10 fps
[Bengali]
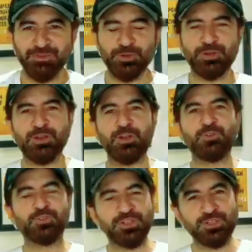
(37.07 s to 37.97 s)
বর্তমানে
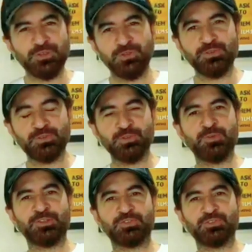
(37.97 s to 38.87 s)
শাকিব খানের জন্য
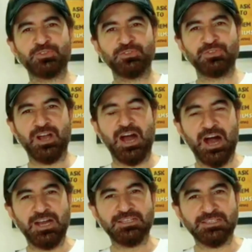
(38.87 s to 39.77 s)
টিকে আছে সে
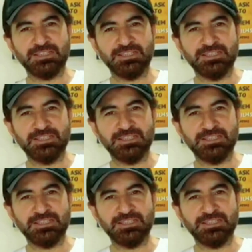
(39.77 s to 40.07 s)
নিজেই একটা